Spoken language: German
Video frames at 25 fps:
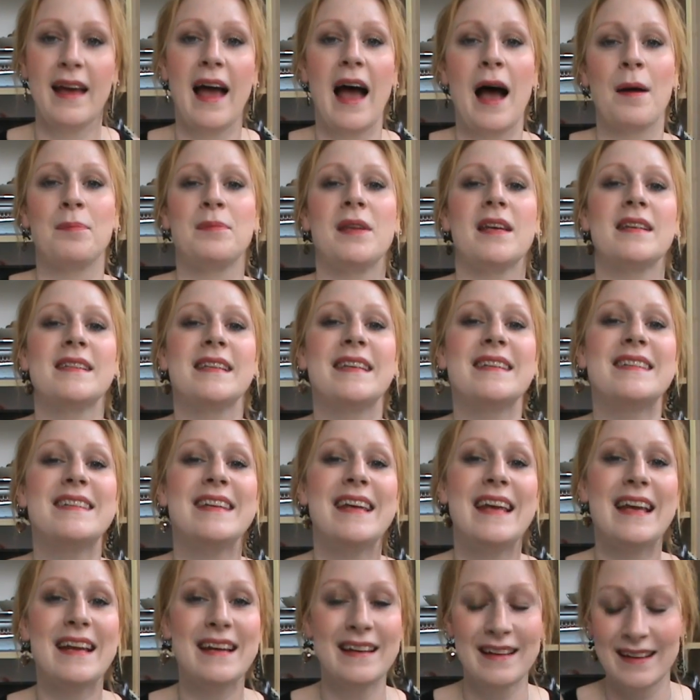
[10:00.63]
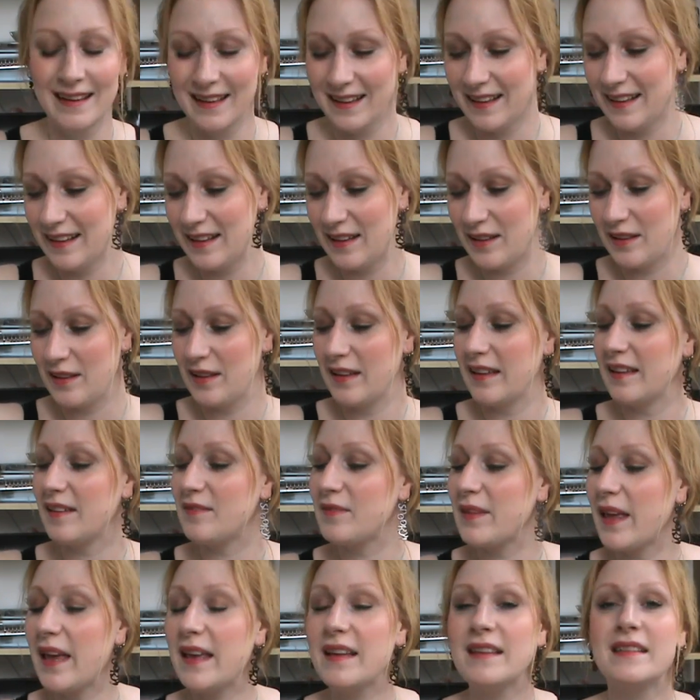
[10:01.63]
Hab das gesehen,
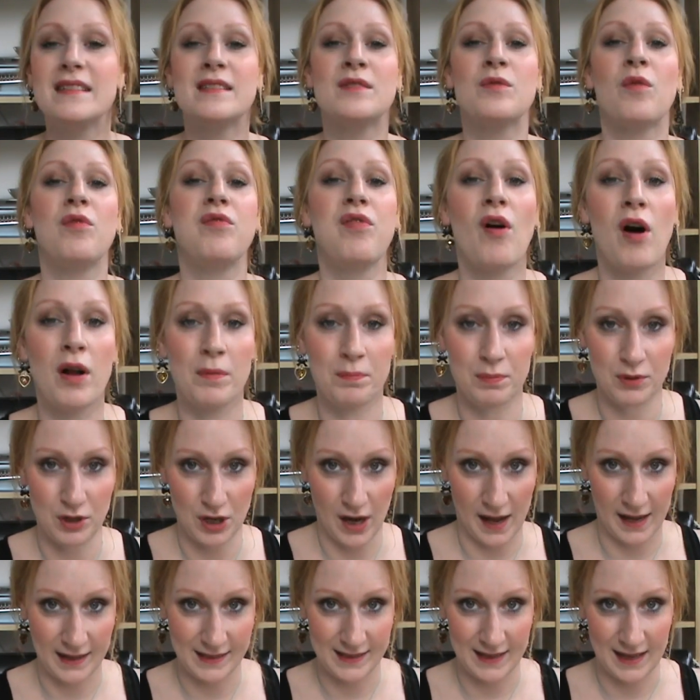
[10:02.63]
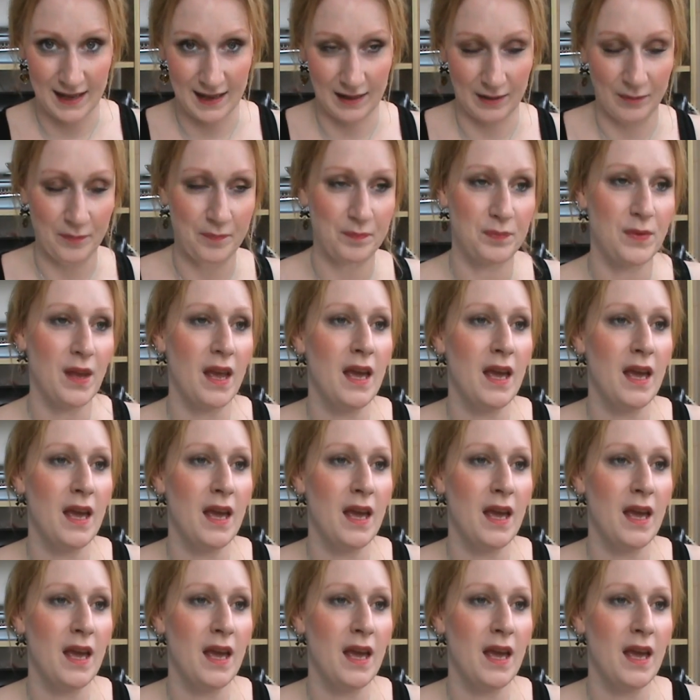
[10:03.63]
sofort Bescheid sagen.